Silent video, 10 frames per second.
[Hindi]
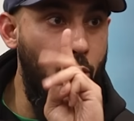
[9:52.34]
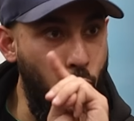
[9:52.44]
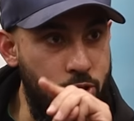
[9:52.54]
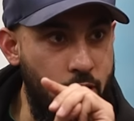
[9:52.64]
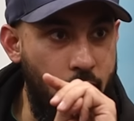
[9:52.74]

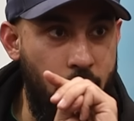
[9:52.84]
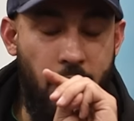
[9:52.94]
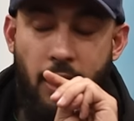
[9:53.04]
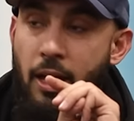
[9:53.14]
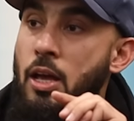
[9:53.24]
रोज़े
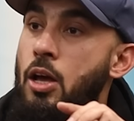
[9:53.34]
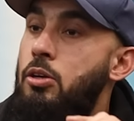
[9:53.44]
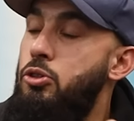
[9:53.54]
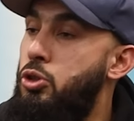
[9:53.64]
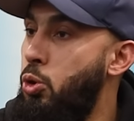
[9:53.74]
रखने हैं
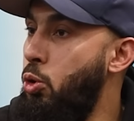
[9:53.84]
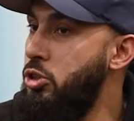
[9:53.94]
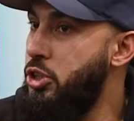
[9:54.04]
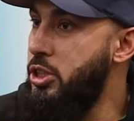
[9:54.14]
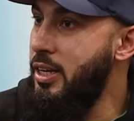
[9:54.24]

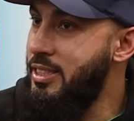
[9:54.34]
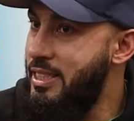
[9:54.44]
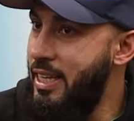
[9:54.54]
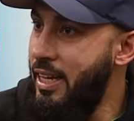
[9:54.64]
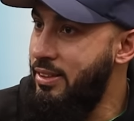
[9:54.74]
जो
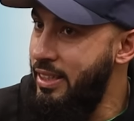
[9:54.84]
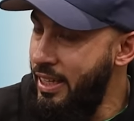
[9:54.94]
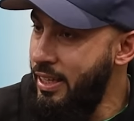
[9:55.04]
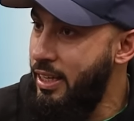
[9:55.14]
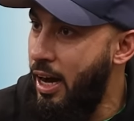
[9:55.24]
शख्स ये
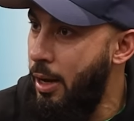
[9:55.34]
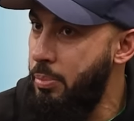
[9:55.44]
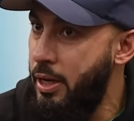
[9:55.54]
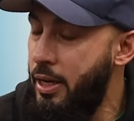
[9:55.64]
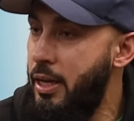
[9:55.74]
तीन
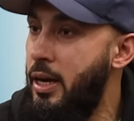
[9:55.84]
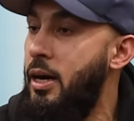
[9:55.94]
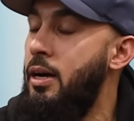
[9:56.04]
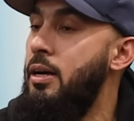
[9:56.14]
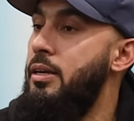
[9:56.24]
काम
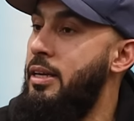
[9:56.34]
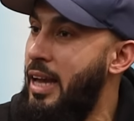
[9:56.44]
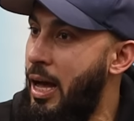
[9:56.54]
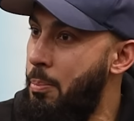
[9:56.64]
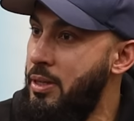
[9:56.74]
करेगा
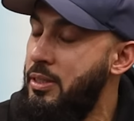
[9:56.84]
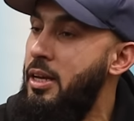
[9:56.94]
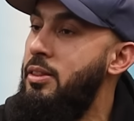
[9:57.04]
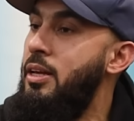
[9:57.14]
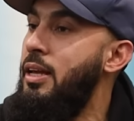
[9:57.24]
क़्यामत
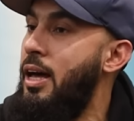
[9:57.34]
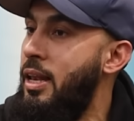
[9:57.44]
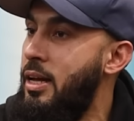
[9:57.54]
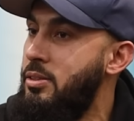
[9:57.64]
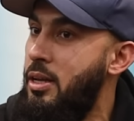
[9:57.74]
के दिन
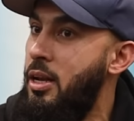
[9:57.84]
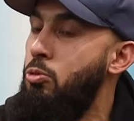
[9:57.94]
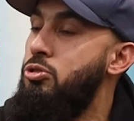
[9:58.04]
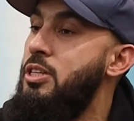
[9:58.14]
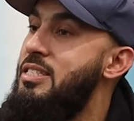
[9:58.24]
अल्लाह ताला
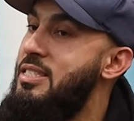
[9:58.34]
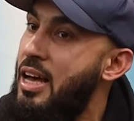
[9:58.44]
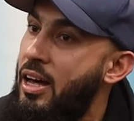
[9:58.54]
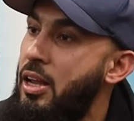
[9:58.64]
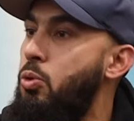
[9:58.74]
उसके
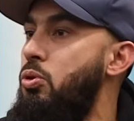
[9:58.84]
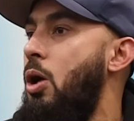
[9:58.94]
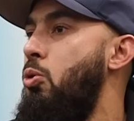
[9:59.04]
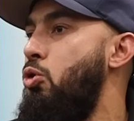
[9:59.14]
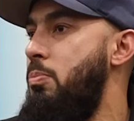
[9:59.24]
सारे
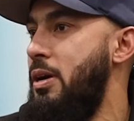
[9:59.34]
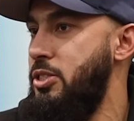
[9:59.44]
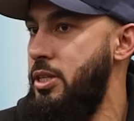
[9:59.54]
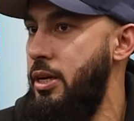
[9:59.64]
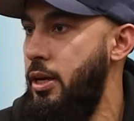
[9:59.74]
गुनाहों को
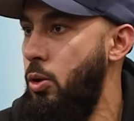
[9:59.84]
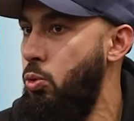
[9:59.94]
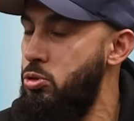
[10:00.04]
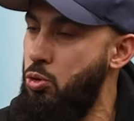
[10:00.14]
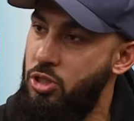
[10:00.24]
बख्श देंगे
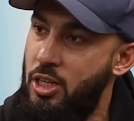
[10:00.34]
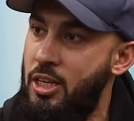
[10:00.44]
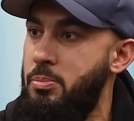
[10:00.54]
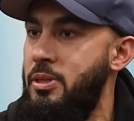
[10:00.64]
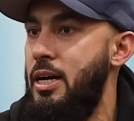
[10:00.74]
और उसको
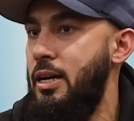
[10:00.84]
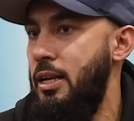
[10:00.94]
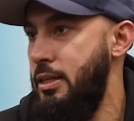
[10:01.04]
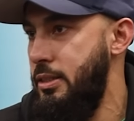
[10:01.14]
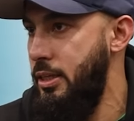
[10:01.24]
जन्नत में
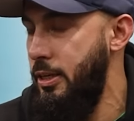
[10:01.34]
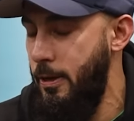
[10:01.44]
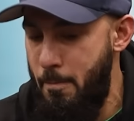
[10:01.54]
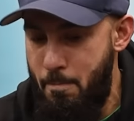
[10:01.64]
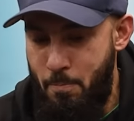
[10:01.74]
दाखिल कर देंगे